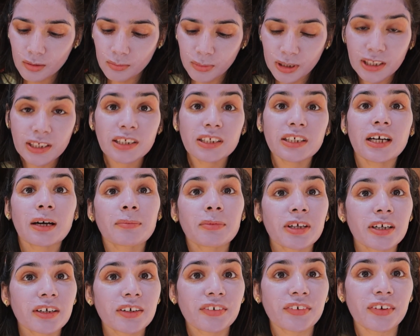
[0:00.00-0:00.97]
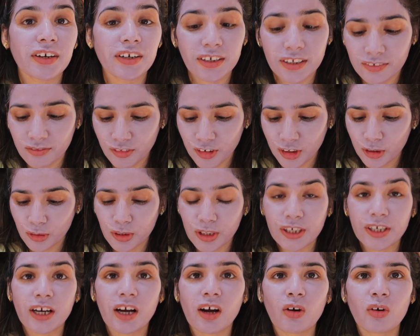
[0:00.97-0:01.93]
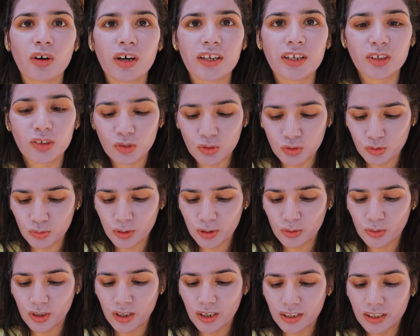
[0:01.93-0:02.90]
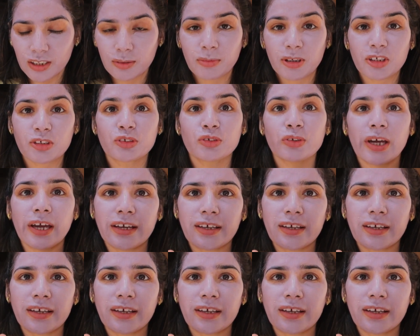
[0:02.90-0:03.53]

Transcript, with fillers: मेनली आपने अगर ट्रेंडिंग वीडियो देखा होगा ना तो उसमें होगा कि मेरे जो